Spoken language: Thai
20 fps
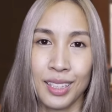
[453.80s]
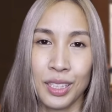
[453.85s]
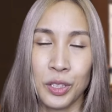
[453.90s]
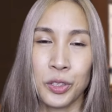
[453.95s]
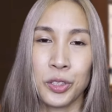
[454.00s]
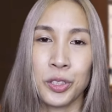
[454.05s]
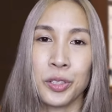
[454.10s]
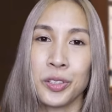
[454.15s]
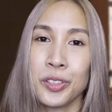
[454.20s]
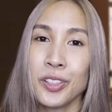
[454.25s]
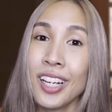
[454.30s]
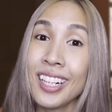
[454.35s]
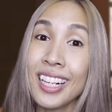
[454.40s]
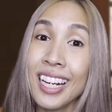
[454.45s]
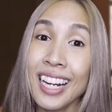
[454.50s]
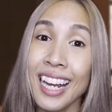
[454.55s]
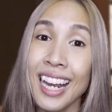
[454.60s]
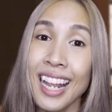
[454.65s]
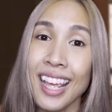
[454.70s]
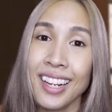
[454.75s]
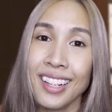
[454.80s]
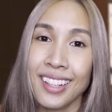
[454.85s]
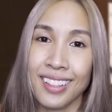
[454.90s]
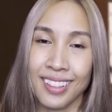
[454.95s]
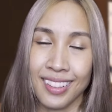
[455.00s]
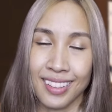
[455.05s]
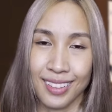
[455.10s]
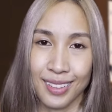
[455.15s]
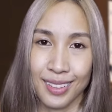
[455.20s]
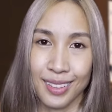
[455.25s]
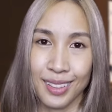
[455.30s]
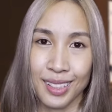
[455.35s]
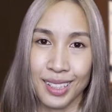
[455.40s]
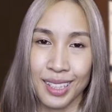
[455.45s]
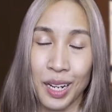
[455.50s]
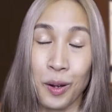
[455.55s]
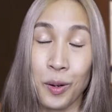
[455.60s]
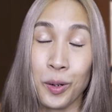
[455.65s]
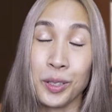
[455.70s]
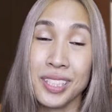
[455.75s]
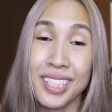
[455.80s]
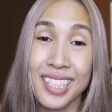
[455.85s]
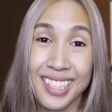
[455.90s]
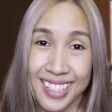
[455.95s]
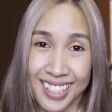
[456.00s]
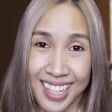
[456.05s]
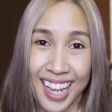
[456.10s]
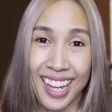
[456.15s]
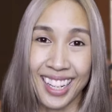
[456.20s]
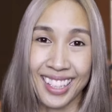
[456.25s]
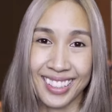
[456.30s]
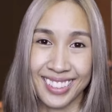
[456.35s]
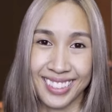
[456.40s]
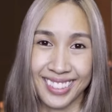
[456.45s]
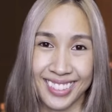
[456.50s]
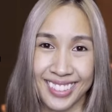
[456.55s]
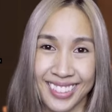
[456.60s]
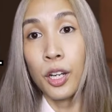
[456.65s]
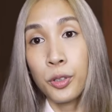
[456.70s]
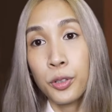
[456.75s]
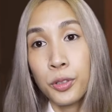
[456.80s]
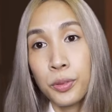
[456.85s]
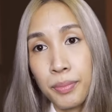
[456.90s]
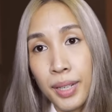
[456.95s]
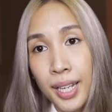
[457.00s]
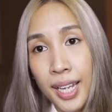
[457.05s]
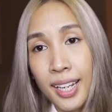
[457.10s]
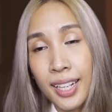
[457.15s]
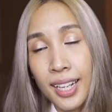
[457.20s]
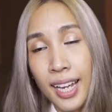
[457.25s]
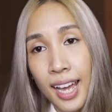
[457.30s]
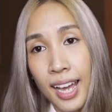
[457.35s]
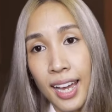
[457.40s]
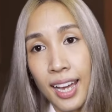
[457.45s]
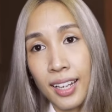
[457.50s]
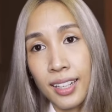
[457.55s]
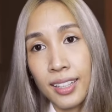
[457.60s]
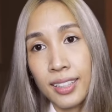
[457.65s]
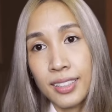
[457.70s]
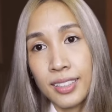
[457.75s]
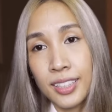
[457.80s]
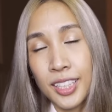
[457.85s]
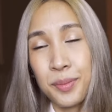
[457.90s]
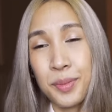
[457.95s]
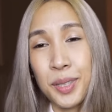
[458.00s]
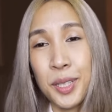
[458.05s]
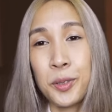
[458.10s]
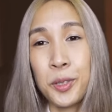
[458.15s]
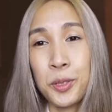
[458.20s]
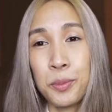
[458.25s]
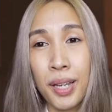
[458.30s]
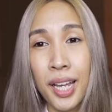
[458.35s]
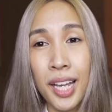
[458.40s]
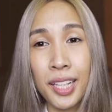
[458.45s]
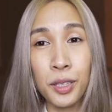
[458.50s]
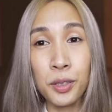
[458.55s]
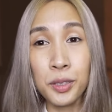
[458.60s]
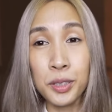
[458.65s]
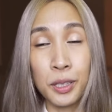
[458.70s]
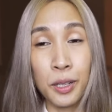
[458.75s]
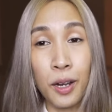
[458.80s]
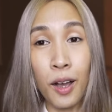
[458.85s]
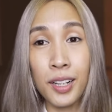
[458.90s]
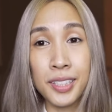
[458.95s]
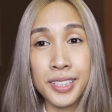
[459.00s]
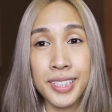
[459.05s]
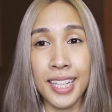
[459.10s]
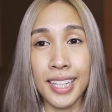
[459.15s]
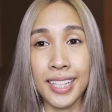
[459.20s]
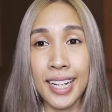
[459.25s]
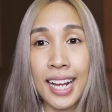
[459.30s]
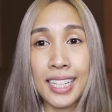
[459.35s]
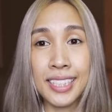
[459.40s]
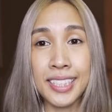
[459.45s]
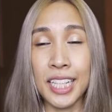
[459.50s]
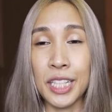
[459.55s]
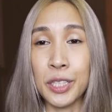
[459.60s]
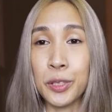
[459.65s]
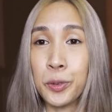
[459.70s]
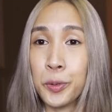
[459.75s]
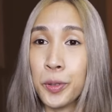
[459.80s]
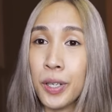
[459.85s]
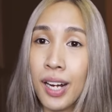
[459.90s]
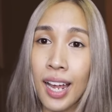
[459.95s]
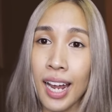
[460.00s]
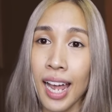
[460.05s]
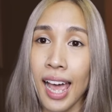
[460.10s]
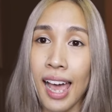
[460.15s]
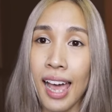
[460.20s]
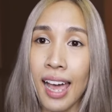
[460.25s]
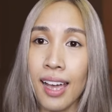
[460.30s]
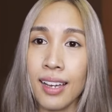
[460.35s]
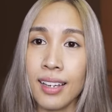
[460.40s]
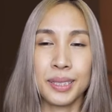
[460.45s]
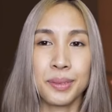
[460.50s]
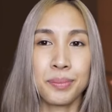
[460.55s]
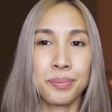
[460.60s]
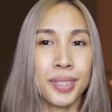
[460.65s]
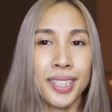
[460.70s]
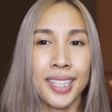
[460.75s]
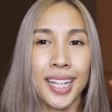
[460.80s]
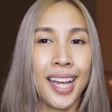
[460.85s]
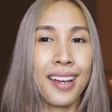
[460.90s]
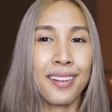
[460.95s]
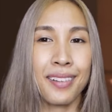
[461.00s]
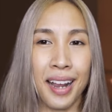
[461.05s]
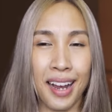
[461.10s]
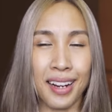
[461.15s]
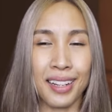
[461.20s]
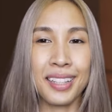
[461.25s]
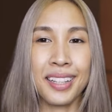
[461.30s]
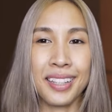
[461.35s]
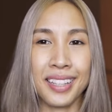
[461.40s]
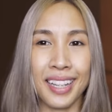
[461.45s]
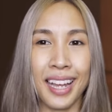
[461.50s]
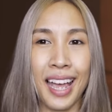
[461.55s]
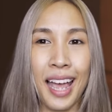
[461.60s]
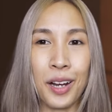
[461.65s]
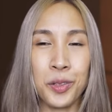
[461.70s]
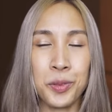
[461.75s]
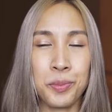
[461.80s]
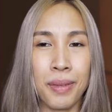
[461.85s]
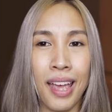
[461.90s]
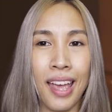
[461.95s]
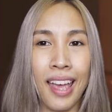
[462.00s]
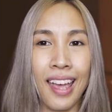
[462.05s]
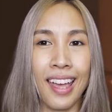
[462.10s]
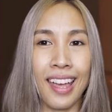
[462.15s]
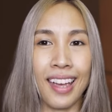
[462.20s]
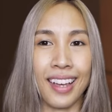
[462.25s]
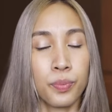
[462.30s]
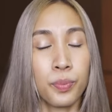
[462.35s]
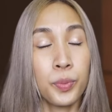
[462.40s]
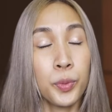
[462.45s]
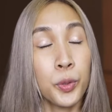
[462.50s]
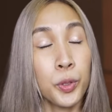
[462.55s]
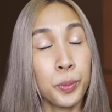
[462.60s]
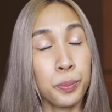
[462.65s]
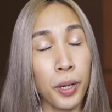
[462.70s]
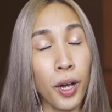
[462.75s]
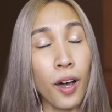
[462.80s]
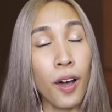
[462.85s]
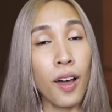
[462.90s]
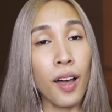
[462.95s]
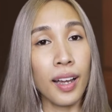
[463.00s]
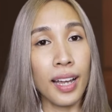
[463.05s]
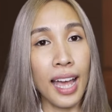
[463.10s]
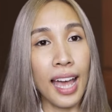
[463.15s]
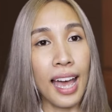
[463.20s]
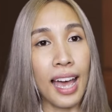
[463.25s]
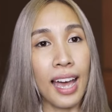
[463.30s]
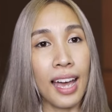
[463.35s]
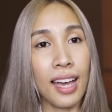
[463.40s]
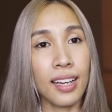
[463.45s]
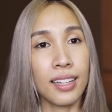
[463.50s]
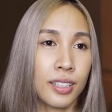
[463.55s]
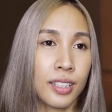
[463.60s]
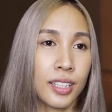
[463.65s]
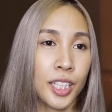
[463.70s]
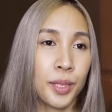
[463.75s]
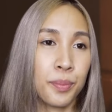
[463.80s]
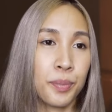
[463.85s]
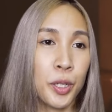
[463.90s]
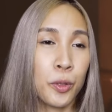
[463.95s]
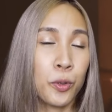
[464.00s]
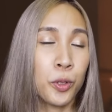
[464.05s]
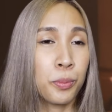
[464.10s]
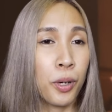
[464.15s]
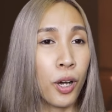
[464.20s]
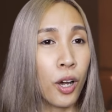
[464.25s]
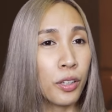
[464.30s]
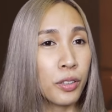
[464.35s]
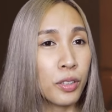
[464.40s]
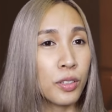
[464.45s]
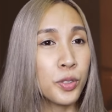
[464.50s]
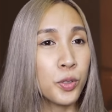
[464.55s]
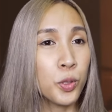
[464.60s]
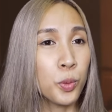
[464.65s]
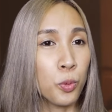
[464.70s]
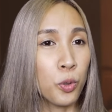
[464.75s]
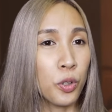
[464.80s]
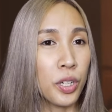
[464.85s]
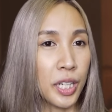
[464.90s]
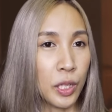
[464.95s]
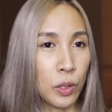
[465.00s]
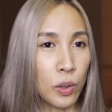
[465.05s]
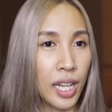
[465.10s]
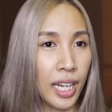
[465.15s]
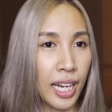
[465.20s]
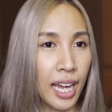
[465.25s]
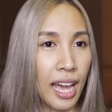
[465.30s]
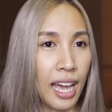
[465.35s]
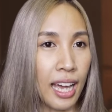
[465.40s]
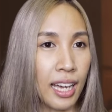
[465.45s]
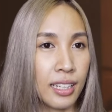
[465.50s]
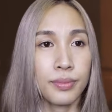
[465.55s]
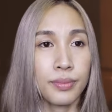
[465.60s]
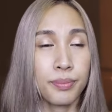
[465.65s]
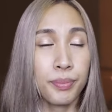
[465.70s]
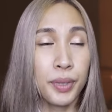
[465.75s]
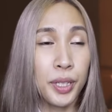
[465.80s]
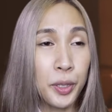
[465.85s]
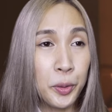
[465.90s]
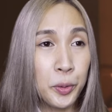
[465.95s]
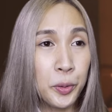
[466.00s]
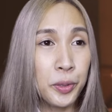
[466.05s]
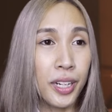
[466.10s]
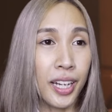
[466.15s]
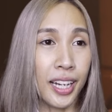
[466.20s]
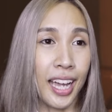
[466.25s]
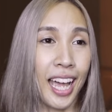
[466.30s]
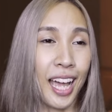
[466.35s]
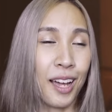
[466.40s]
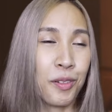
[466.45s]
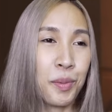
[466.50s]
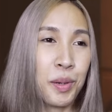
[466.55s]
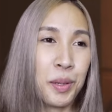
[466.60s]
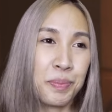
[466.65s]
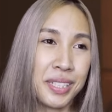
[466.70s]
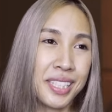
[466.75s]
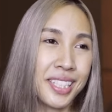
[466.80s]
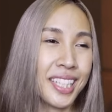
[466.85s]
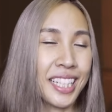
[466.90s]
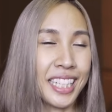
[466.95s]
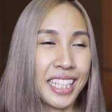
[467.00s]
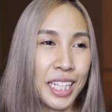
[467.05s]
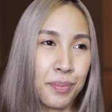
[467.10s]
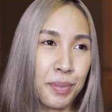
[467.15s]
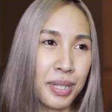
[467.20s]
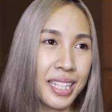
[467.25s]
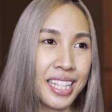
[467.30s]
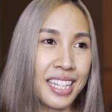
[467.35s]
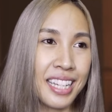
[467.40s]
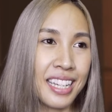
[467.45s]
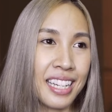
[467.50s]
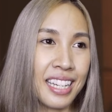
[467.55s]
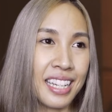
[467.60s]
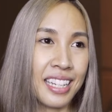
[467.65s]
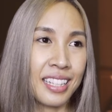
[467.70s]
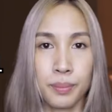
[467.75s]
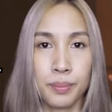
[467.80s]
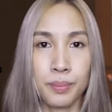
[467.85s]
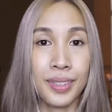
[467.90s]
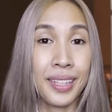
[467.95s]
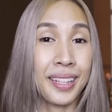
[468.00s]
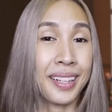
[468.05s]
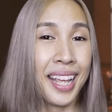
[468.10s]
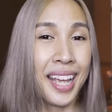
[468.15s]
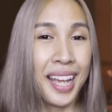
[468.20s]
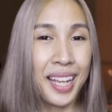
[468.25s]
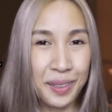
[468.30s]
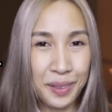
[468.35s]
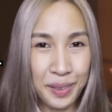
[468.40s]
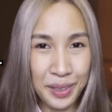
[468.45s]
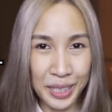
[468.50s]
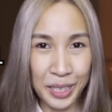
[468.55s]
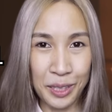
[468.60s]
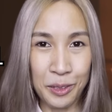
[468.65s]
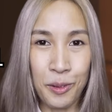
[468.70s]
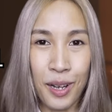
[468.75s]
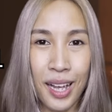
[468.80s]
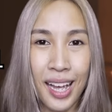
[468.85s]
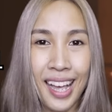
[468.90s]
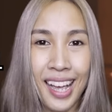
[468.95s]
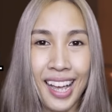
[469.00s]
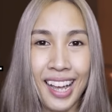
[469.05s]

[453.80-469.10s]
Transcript: หรือเรื่องเล่นๆเขาก็จริงจังคุณแม่คะทำไมคุณแม่ต้องตะคอกเสียงดังใส่หนูด้วยล่ะคะไม่น่ารักเลยนะคะคุณแม่คุณพ่อคะทำไมคุณพ่อต้องสูบบุหรี่ด้วยล่ะคะไม่รู้หรอกคะว่ามันเป็นสิ่งที่ไม่ดีแต่แน่นอนค่ะว่า